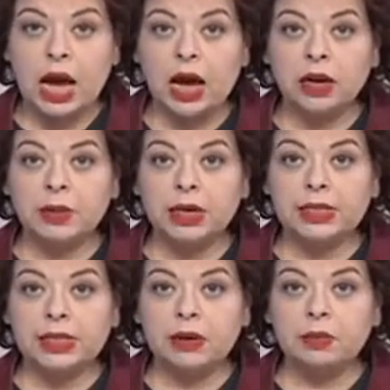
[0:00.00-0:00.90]
عرب
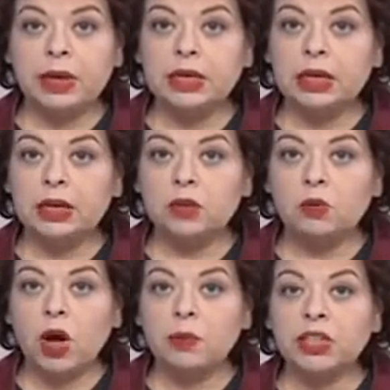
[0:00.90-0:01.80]
رئيس البنك
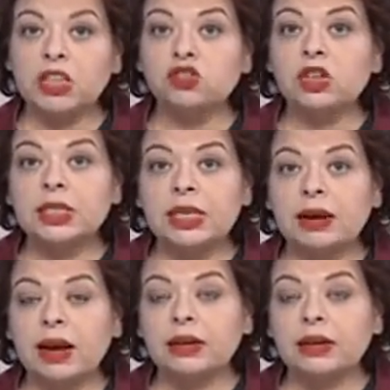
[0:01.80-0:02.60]
محمد الجاسر